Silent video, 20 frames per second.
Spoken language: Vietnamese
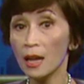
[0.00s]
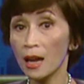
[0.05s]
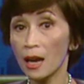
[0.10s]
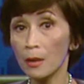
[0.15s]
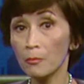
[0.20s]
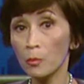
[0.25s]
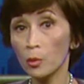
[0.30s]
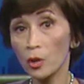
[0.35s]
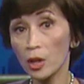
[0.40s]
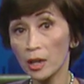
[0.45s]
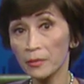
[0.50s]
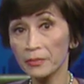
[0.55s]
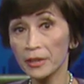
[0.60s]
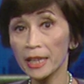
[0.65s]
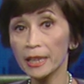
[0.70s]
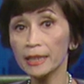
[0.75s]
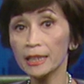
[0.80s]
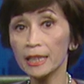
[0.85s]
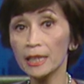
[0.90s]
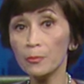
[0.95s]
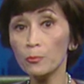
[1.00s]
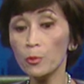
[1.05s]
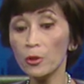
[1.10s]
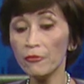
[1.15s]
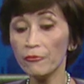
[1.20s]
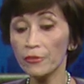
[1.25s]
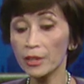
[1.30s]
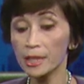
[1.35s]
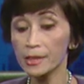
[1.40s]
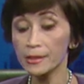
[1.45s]
uh, một hộp nghệ tím quý
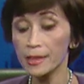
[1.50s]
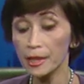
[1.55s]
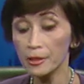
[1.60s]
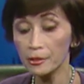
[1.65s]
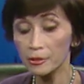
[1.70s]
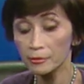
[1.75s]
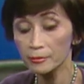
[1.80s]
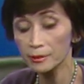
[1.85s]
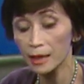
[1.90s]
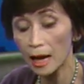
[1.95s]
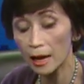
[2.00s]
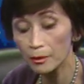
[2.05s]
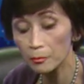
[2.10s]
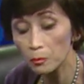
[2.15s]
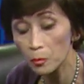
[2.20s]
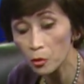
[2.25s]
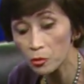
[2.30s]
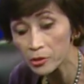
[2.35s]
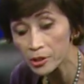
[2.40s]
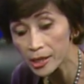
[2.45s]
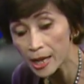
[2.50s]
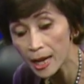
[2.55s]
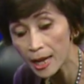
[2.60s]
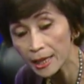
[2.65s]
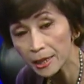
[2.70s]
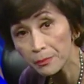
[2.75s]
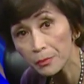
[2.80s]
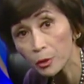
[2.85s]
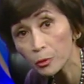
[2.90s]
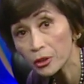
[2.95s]
vị sẽ được tặng một
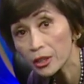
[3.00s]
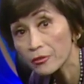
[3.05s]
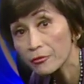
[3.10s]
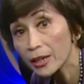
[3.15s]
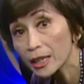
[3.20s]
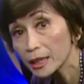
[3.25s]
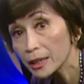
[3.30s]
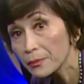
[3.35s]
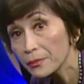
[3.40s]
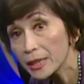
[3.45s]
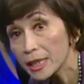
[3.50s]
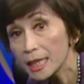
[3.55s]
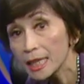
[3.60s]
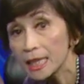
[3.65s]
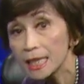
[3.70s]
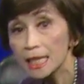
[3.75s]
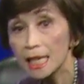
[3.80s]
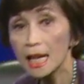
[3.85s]
chai multivitamin